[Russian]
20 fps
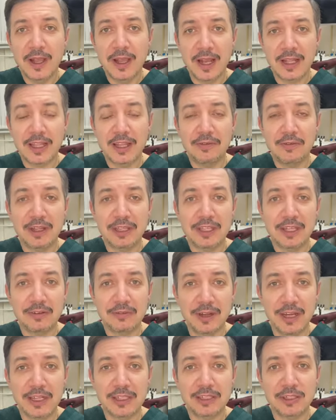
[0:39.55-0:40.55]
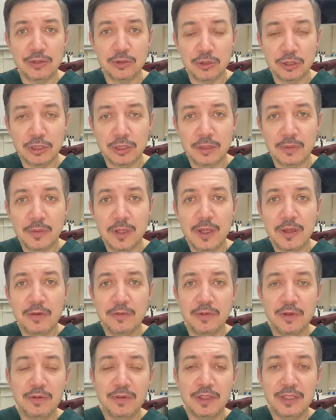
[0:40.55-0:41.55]
Когда вы открываете рот,
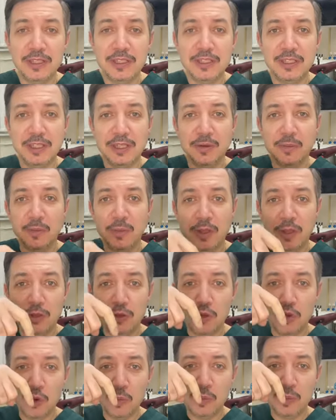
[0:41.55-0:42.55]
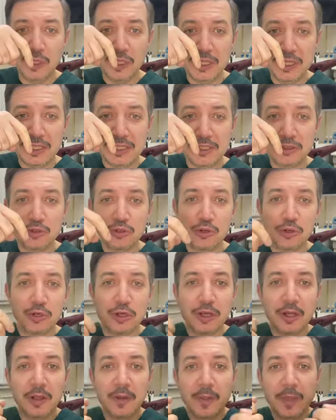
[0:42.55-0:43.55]
вы видите небный
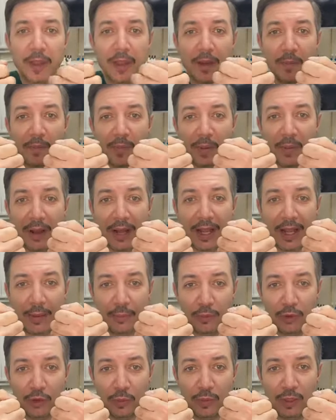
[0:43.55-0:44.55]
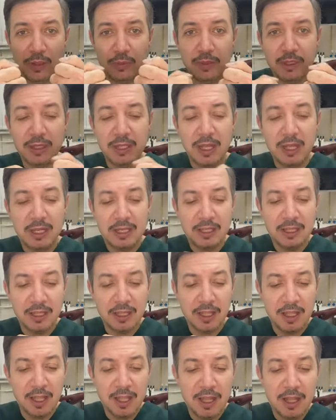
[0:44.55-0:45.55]
язычок, по бокам небные
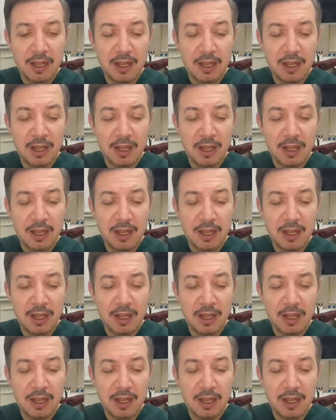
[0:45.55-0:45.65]
миндалины.